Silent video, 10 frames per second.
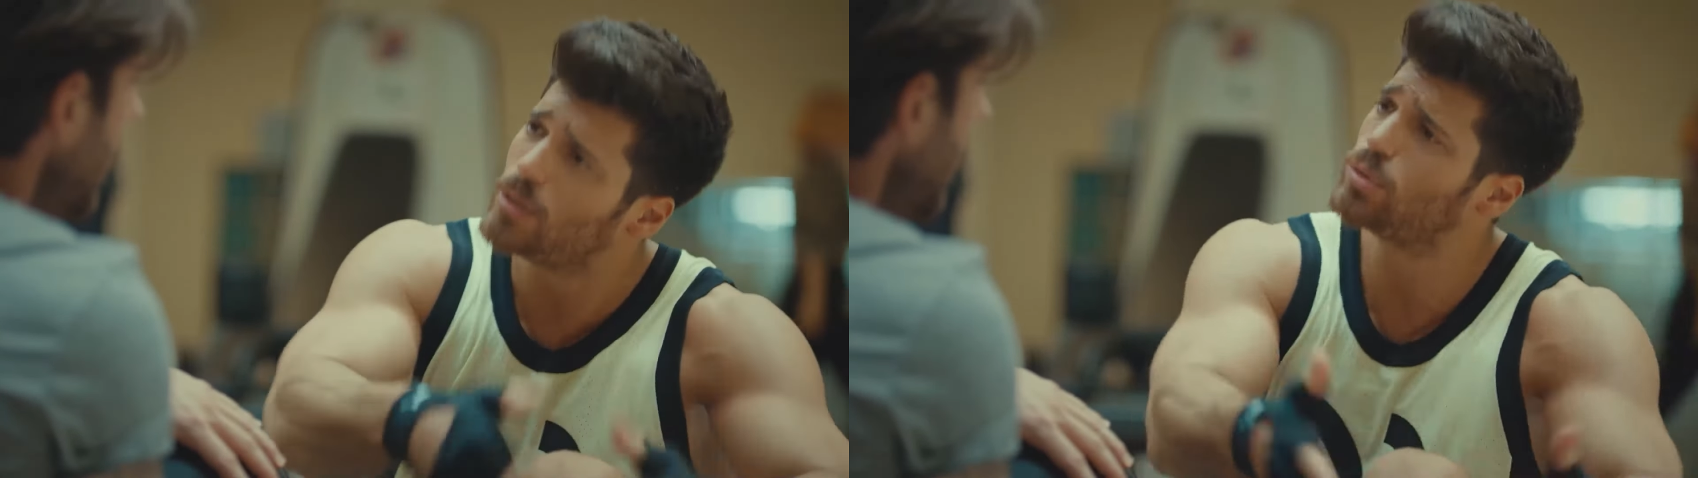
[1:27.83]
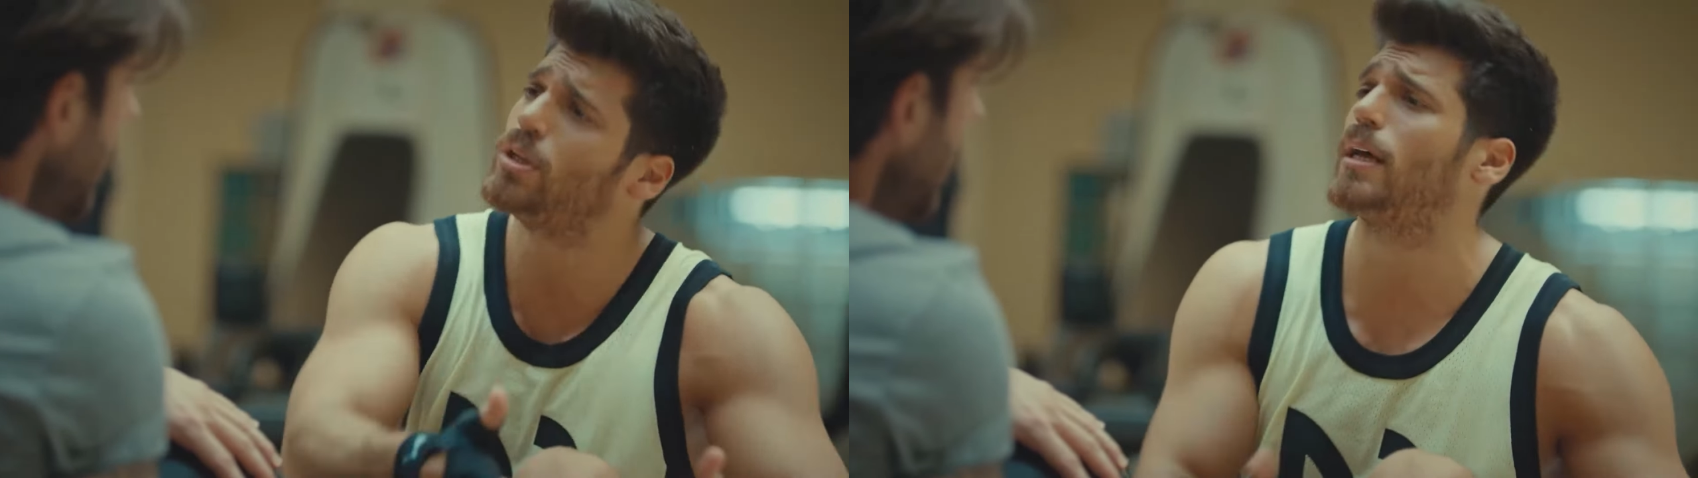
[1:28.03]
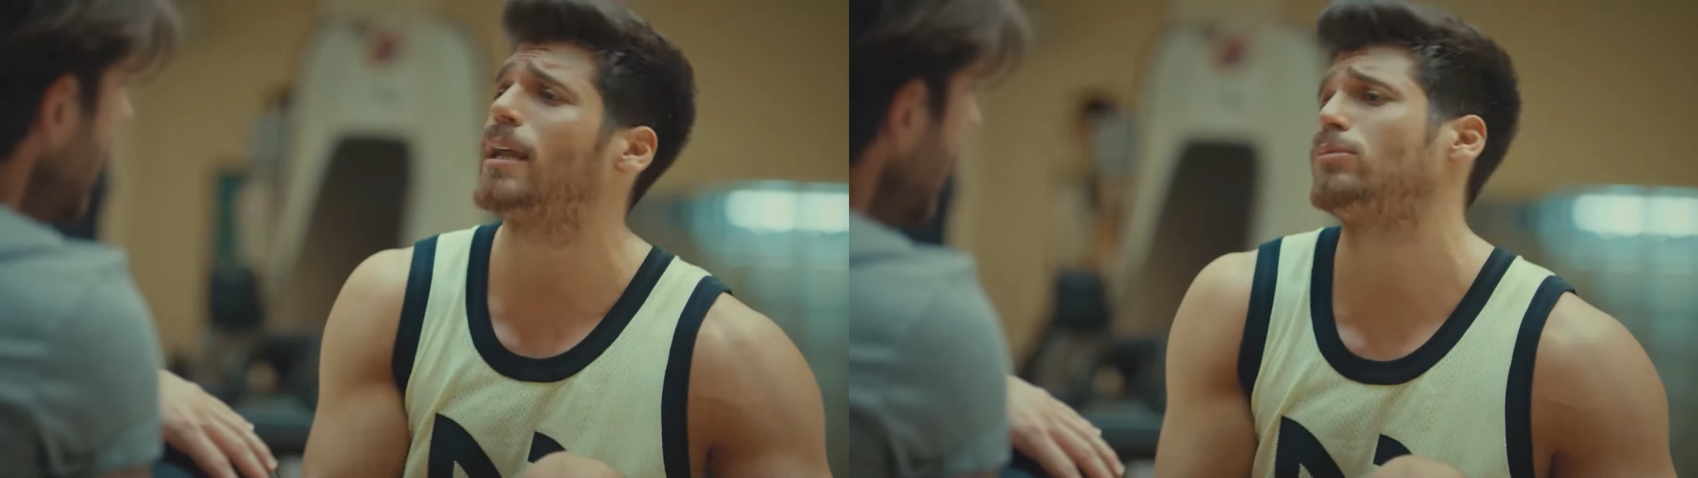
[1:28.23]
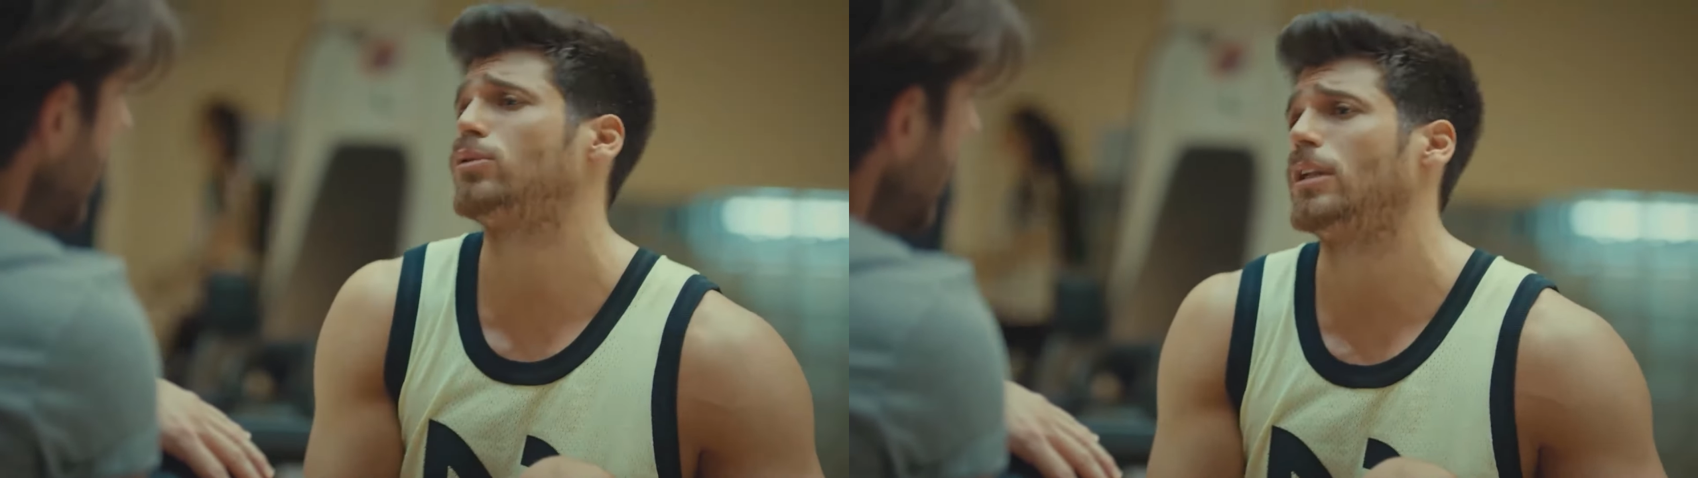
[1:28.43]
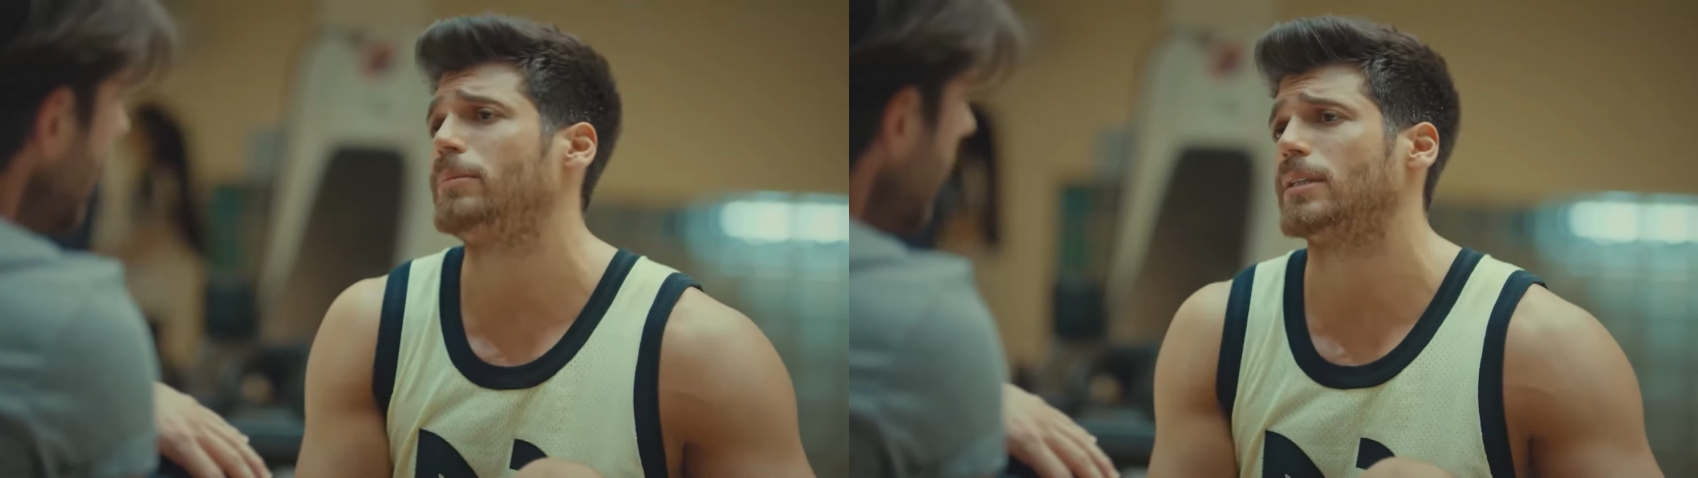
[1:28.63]
وظبطها كل
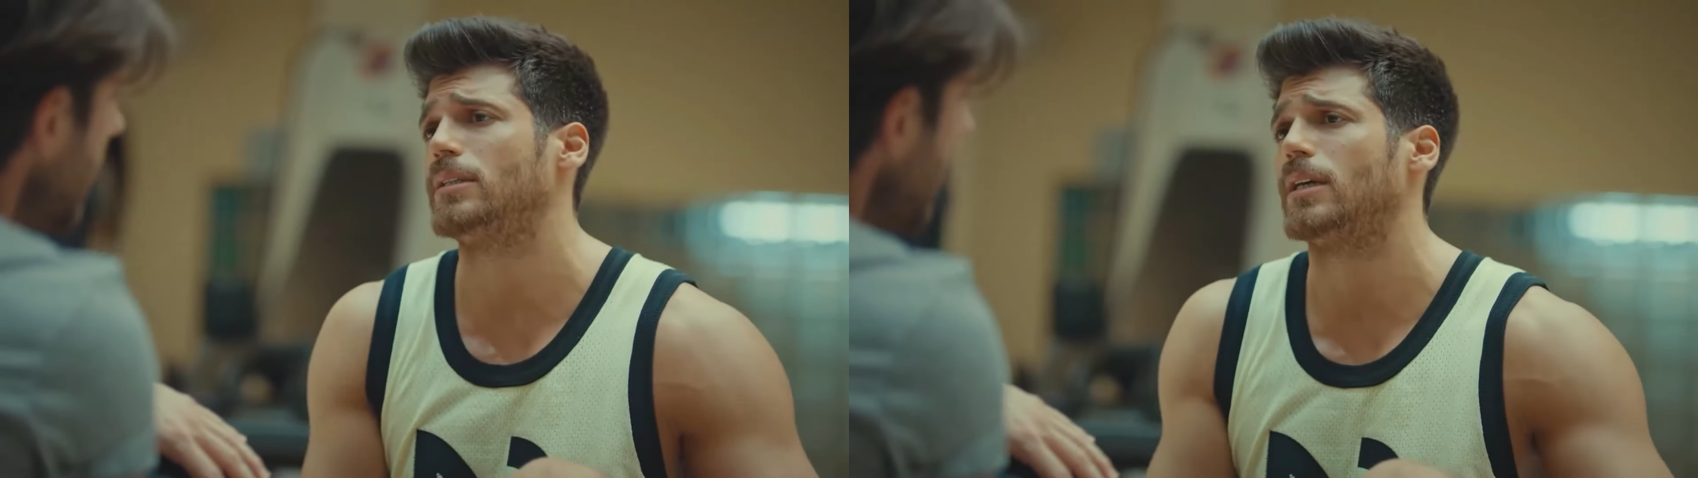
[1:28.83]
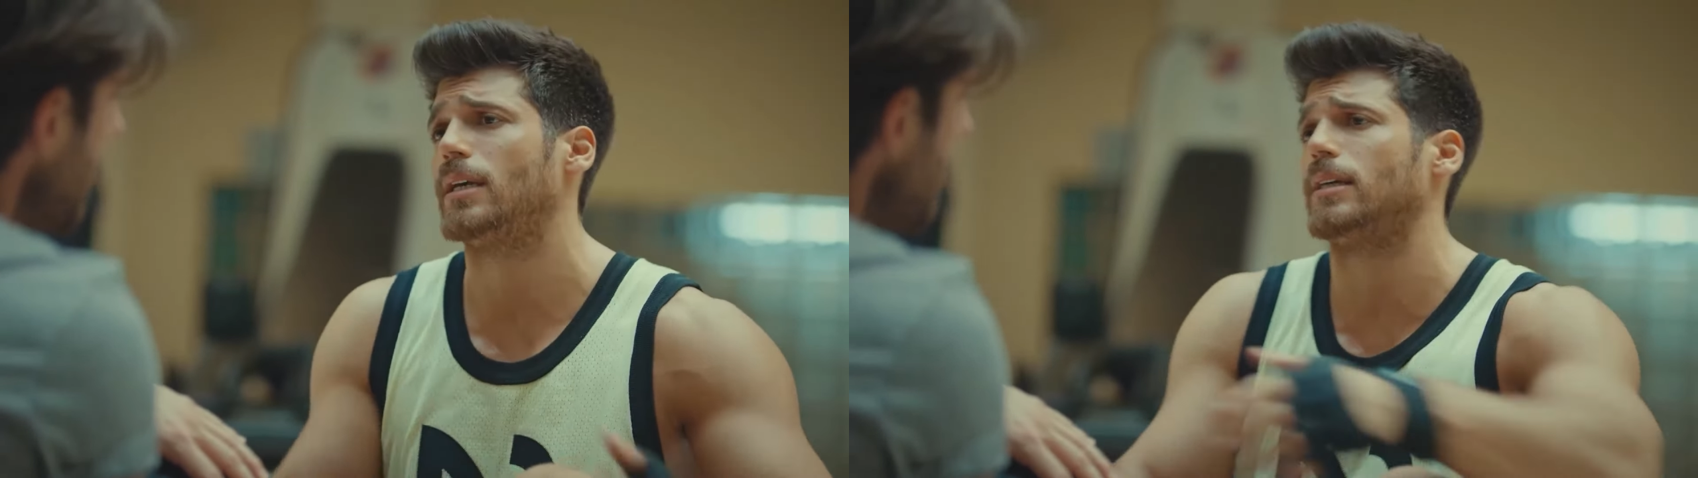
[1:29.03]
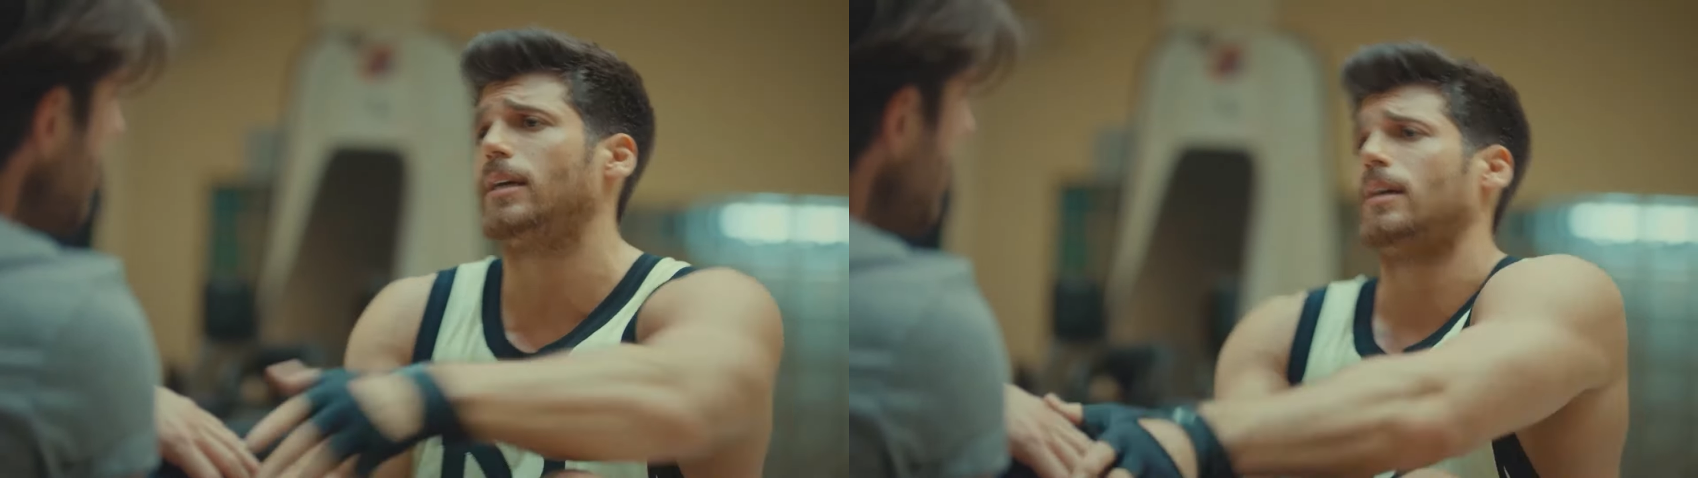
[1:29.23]
ثلاث دقائق كذب